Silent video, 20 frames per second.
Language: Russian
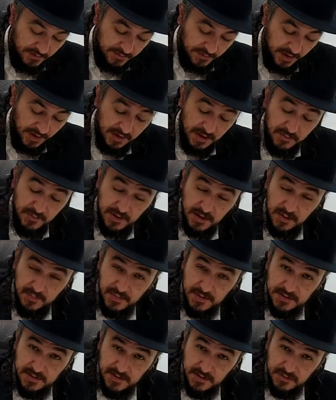В Телиме
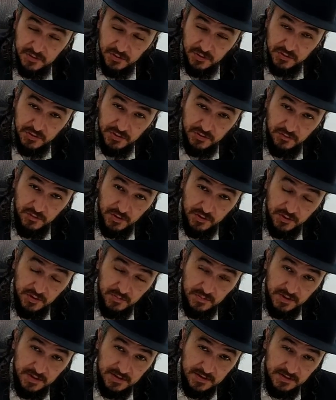написано 104
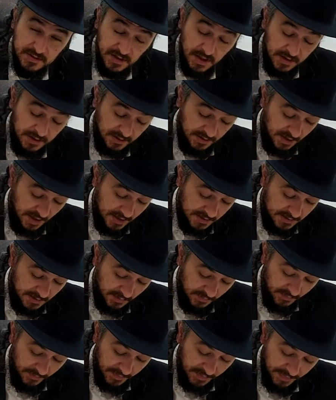
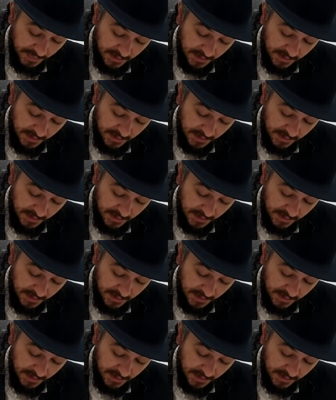33.